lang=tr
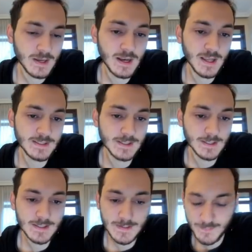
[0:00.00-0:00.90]
Kale
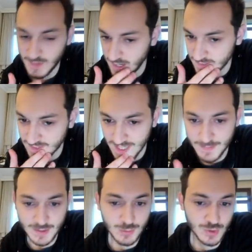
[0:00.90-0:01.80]
8. Artık
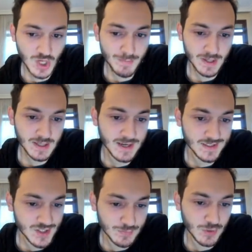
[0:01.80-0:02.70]
E5 süreceğim ben
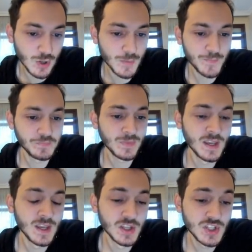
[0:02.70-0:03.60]
kardeşim diyor.
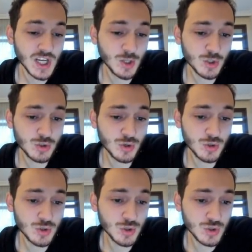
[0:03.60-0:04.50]
C4
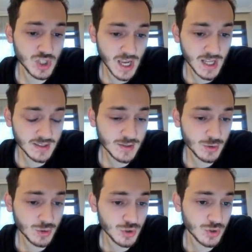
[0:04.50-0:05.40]
sürüşü, C6
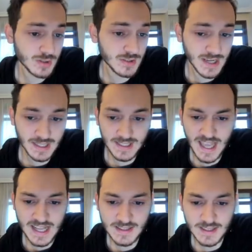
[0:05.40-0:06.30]
sürüşü direkt
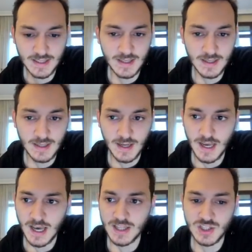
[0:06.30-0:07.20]
geldi
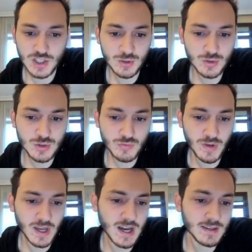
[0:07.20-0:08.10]
at C3
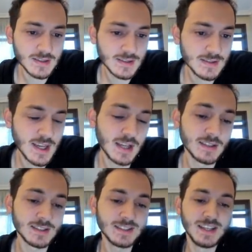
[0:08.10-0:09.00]
ve artık
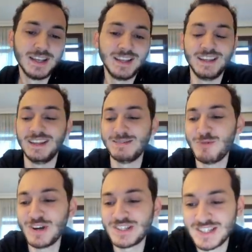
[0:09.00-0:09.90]
siyahların
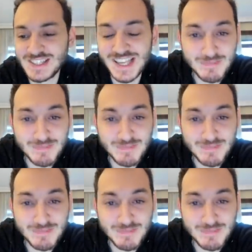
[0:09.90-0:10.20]
e, bu açışta